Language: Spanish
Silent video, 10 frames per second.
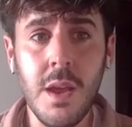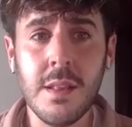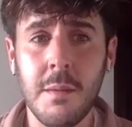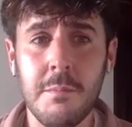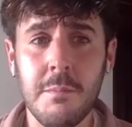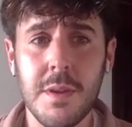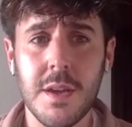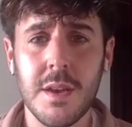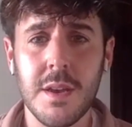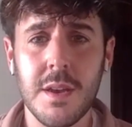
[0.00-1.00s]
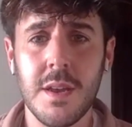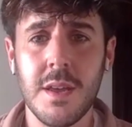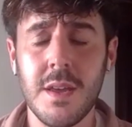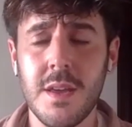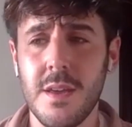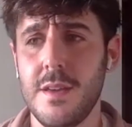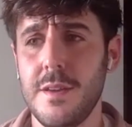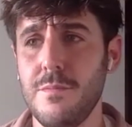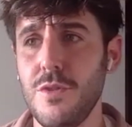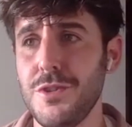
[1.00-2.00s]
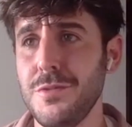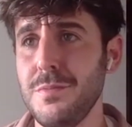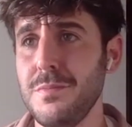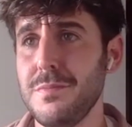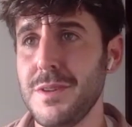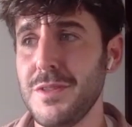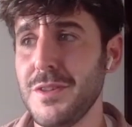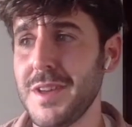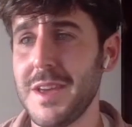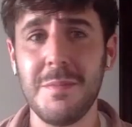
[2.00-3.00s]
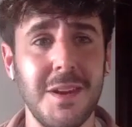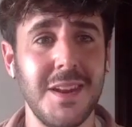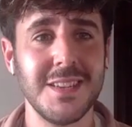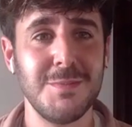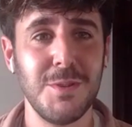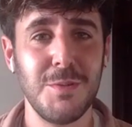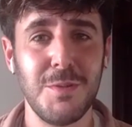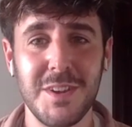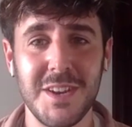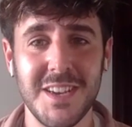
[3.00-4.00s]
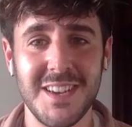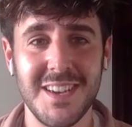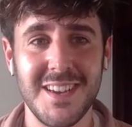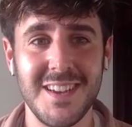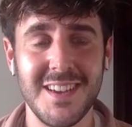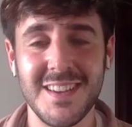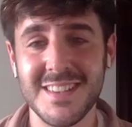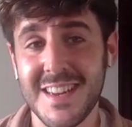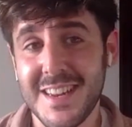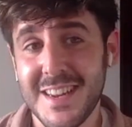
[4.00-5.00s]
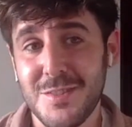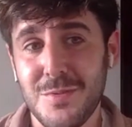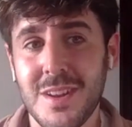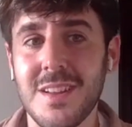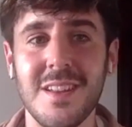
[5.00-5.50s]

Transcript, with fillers: y también, eh, bueno, viendo de manera se puede volver a, salir a actuar.